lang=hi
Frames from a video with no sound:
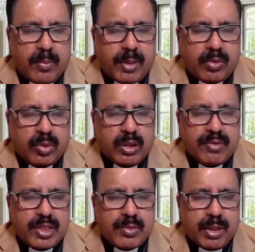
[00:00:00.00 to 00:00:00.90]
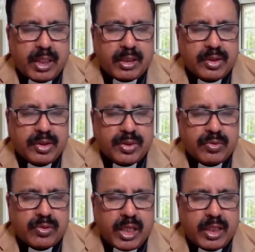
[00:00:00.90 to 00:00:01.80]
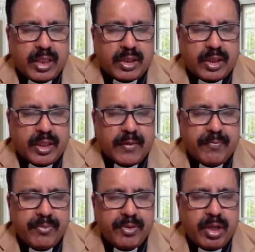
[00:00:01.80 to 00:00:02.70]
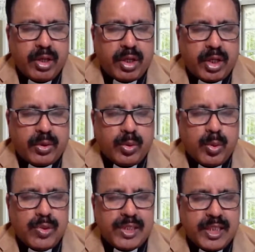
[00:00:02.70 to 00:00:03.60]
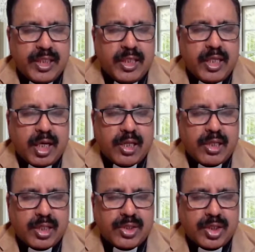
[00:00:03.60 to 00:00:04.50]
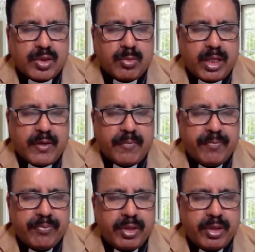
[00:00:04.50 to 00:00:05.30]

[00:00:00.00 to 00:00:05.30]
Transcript: और प्यारा खुदामन इस बात की तेरी शुक्रगुजारी करते हैं कि तू जिंदगी का सर चश्मा है